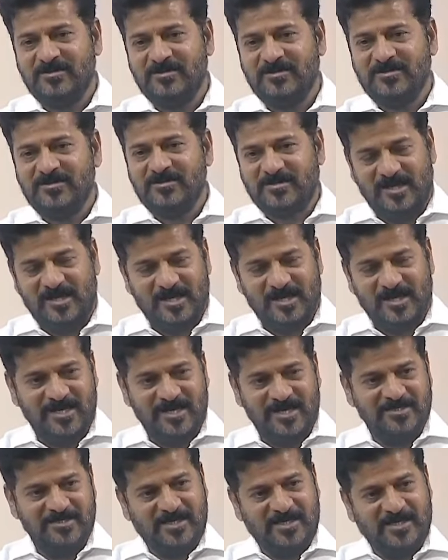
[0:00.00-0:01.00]

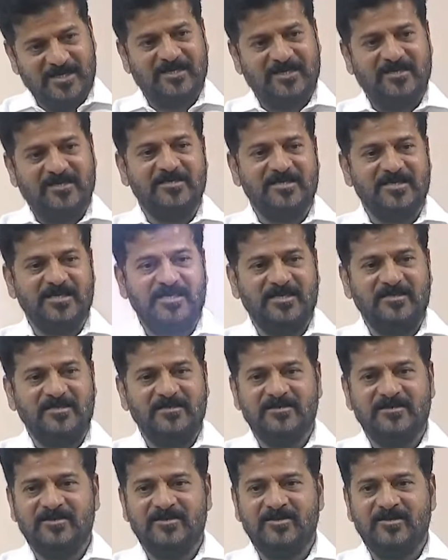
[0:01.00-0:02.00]
స్థలాన్ని సేకరించి
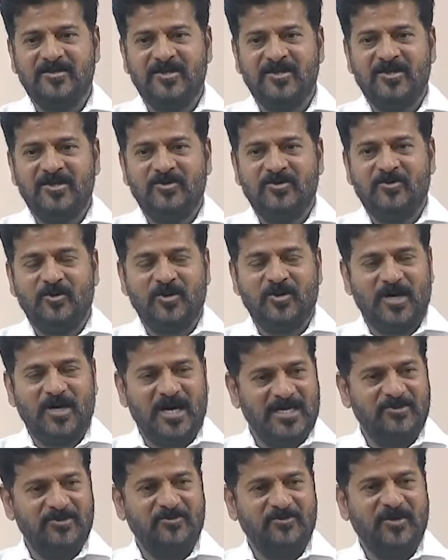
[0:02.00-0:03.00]
ఒక
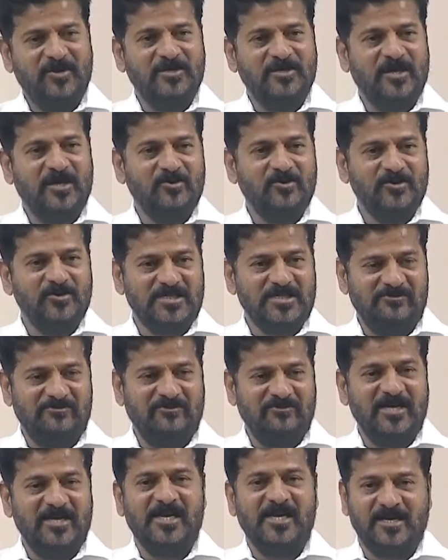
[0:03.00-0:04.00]
ఐదు వందల నుంచి
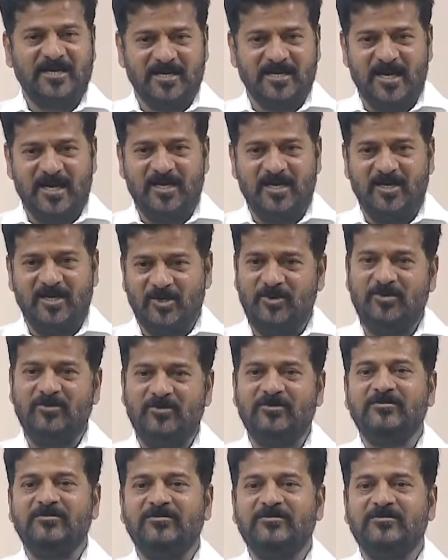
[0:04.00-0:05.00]
వెయ్యి ఎకరాలలో
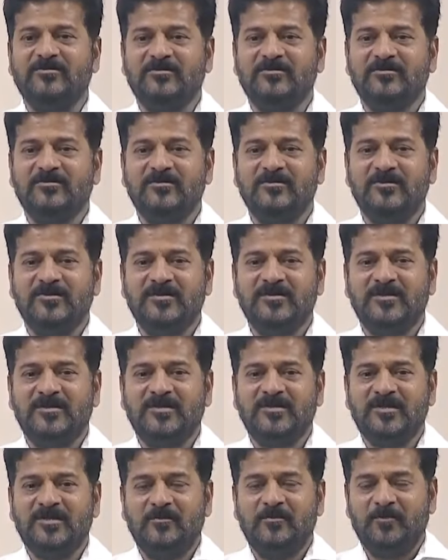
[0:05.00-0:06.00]

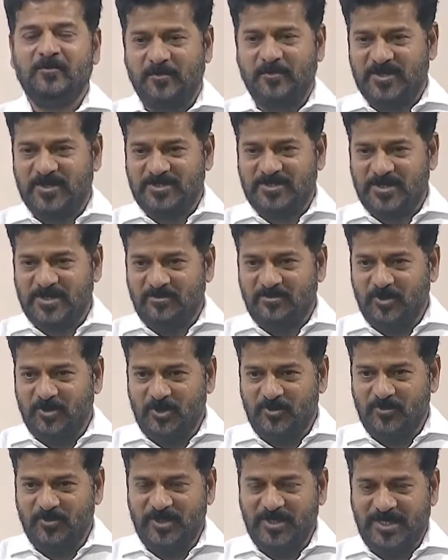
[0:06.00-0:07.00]
ప్రపంచంలో
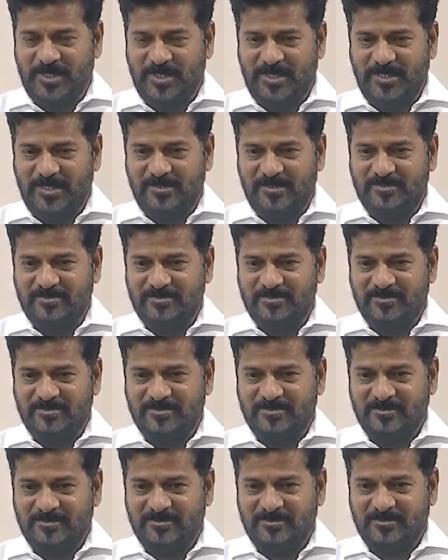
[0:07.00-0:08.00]
ఉండే
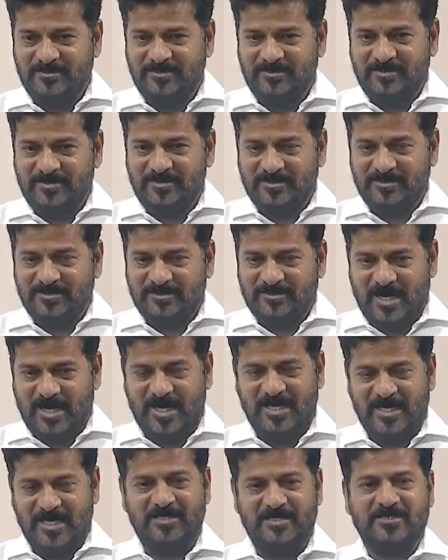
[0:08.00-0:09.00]

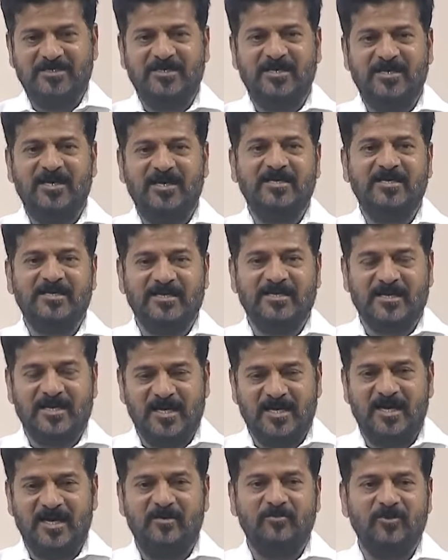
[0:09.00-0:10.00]
రాణించిన ఈ
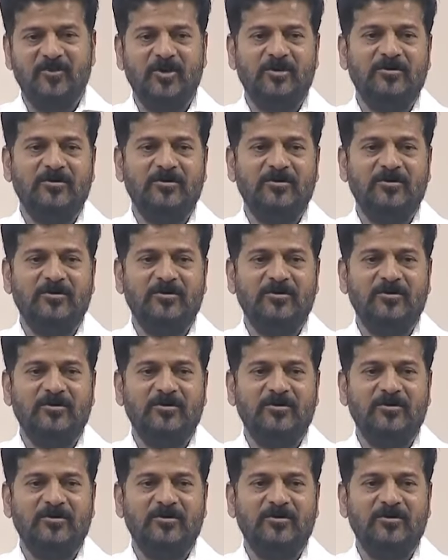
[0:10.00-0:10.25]
రంగంలో